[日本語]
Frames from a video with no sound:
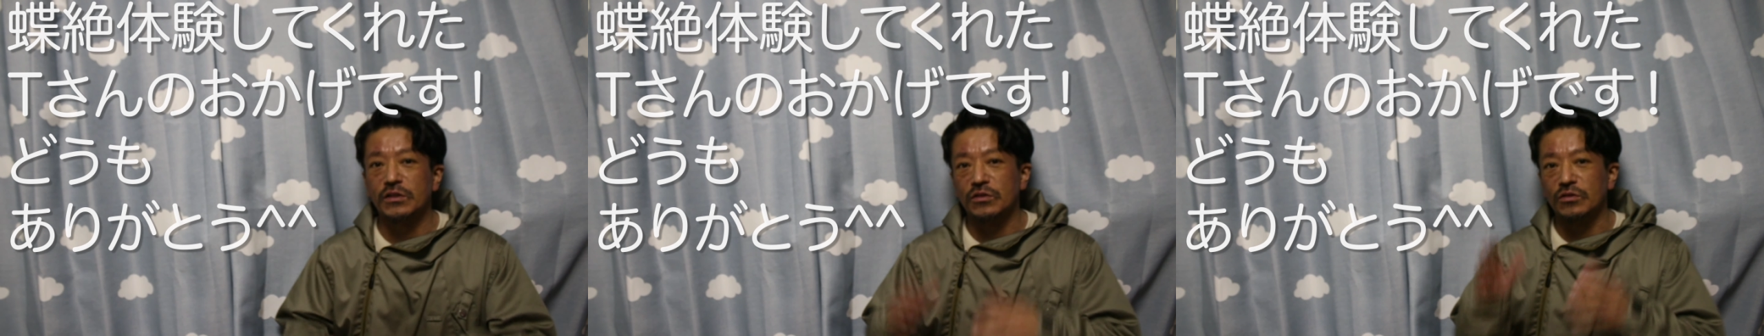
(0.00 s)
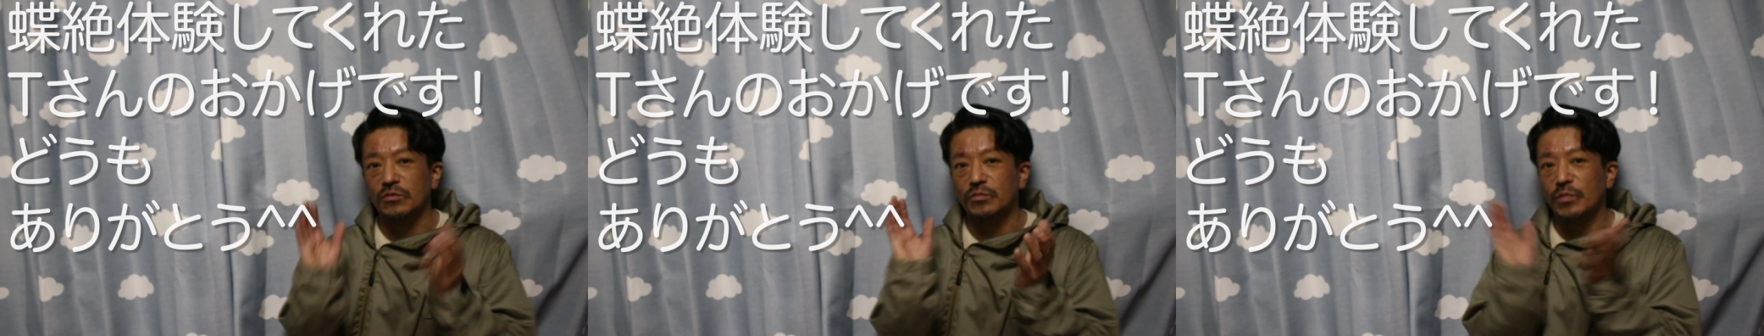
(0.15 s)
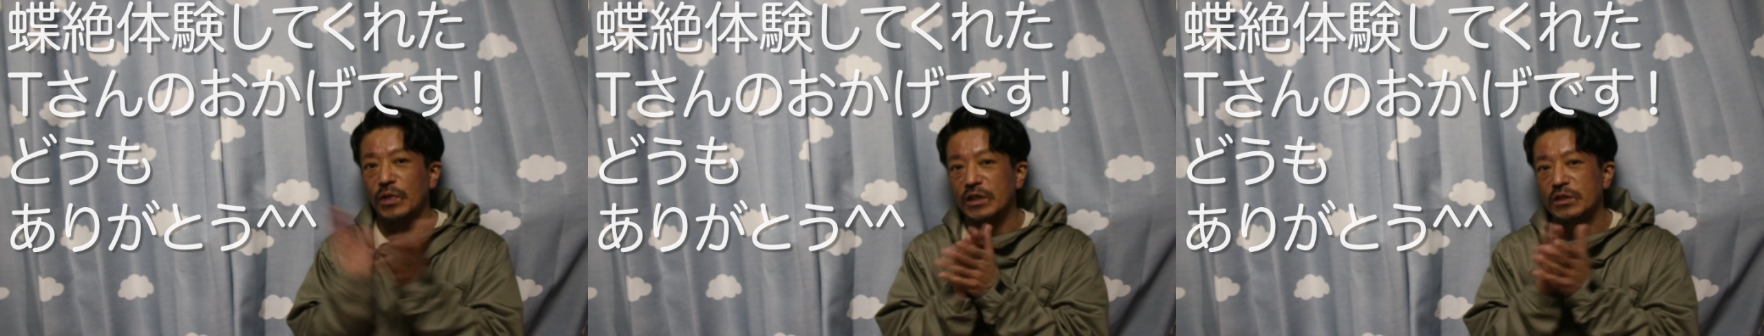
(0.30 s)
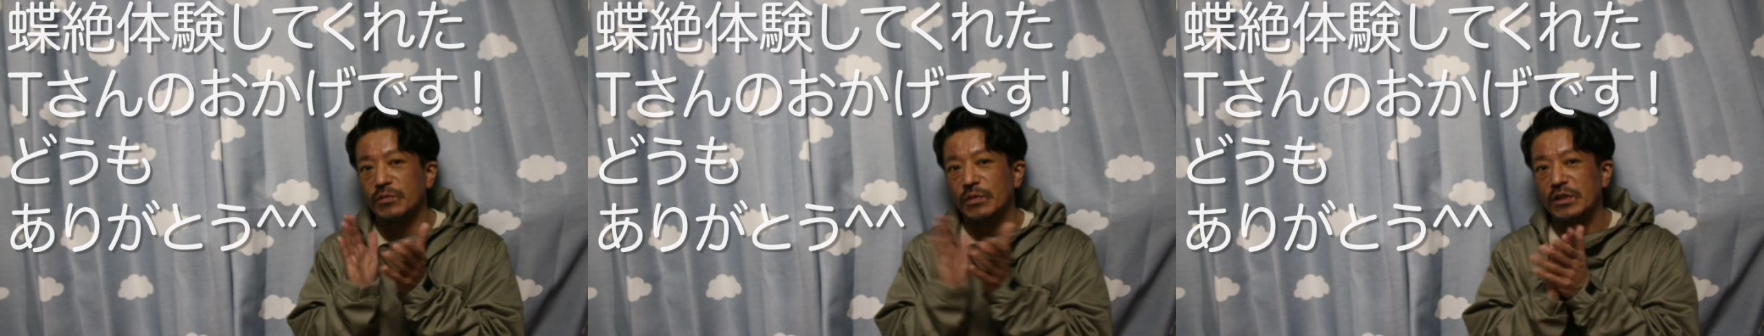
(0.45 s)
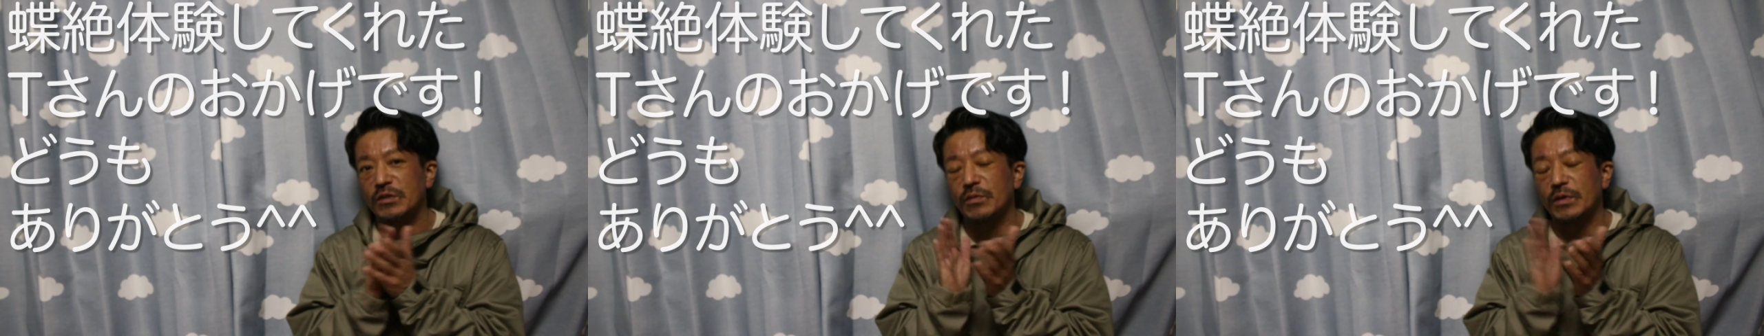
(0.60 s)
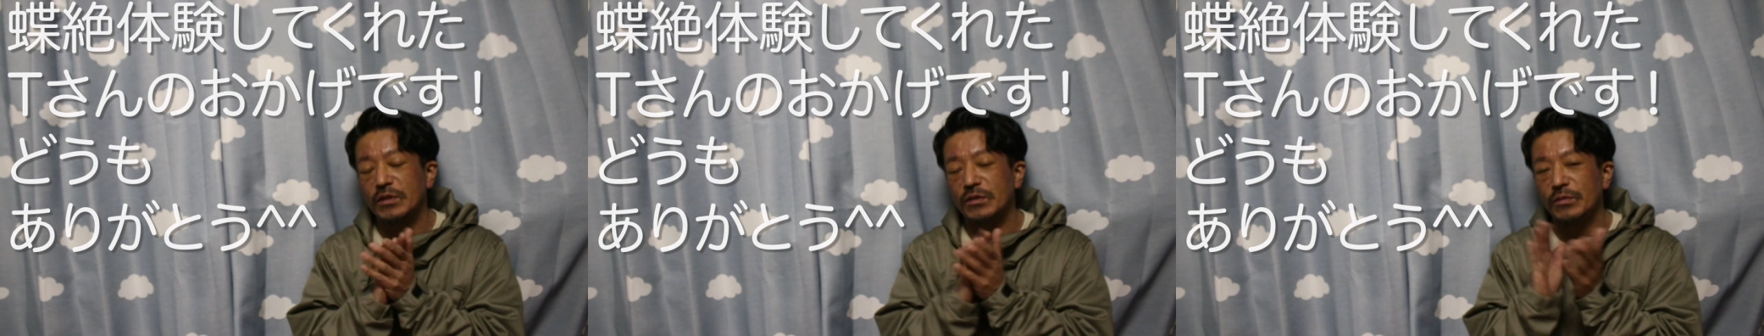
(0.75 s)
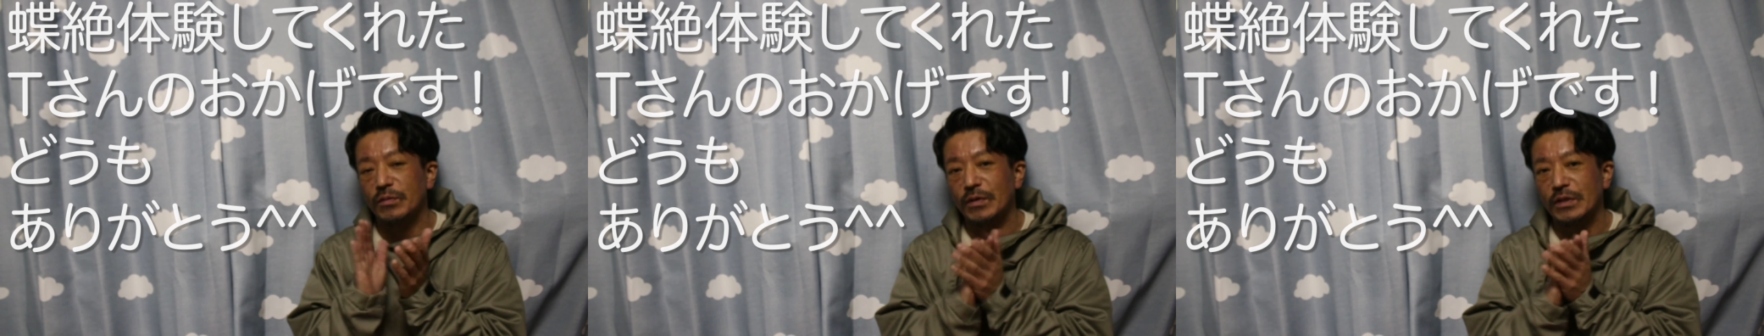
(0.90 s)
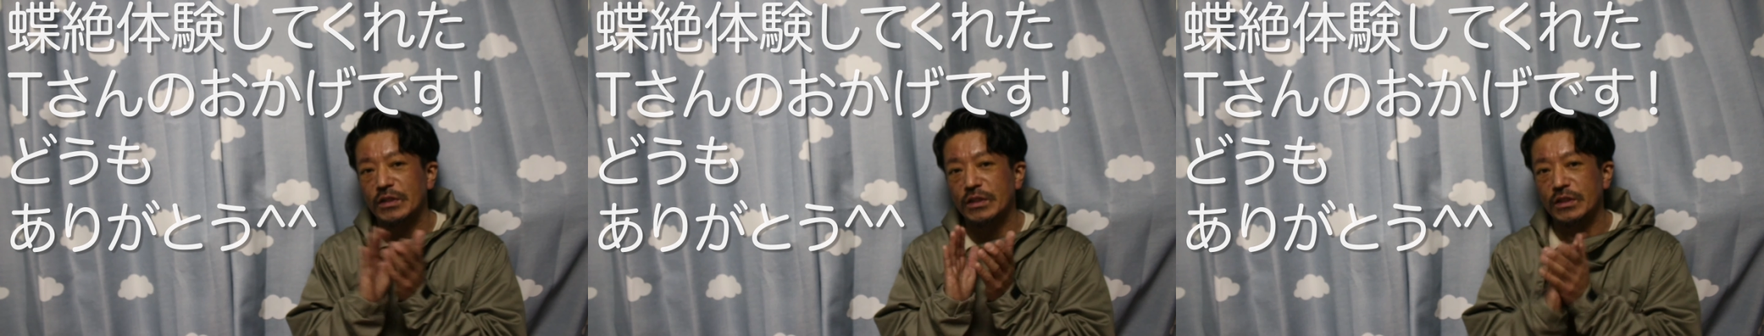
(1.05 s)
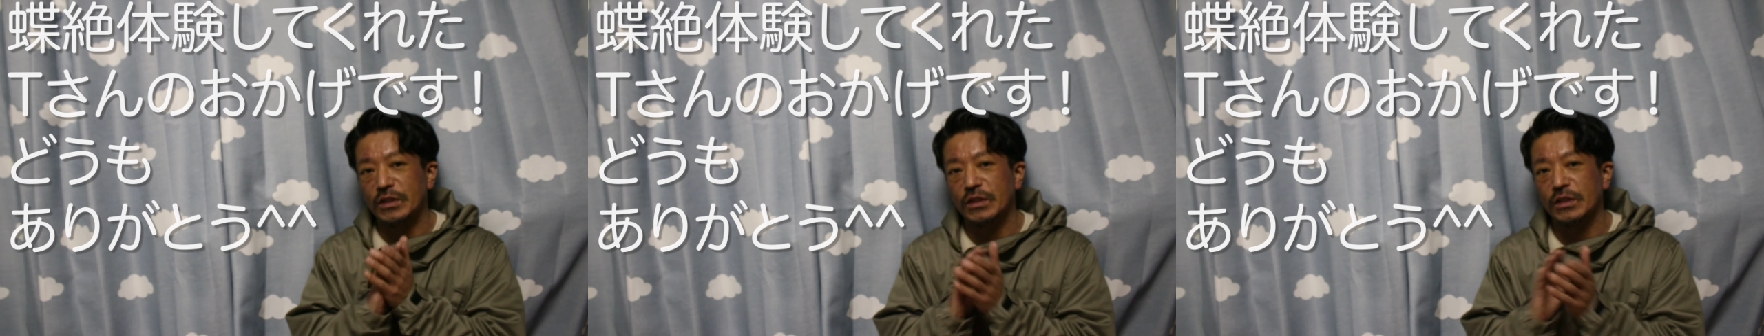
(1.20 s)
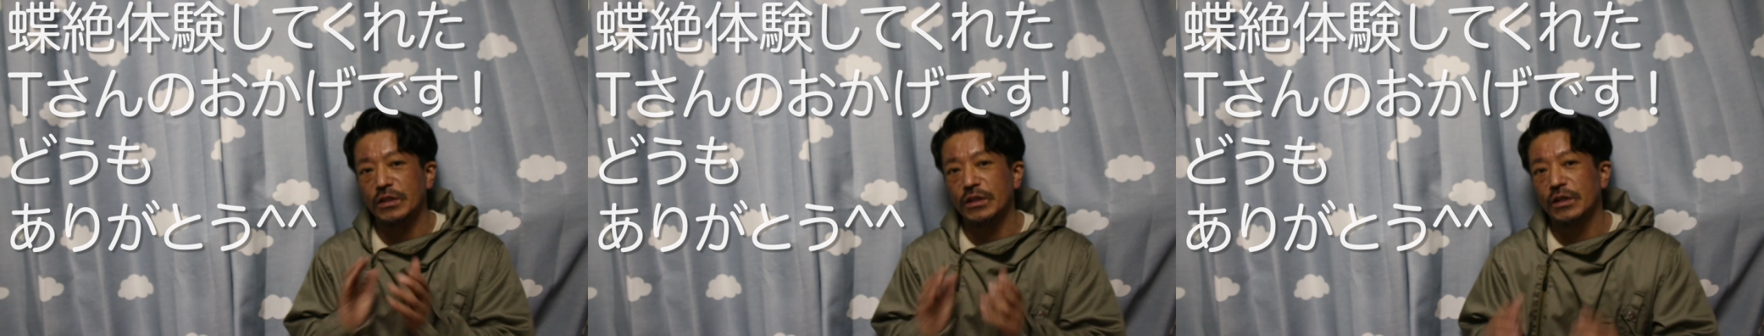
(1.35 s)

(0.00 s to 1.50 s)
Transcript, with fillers: す。パチパチパチパチ。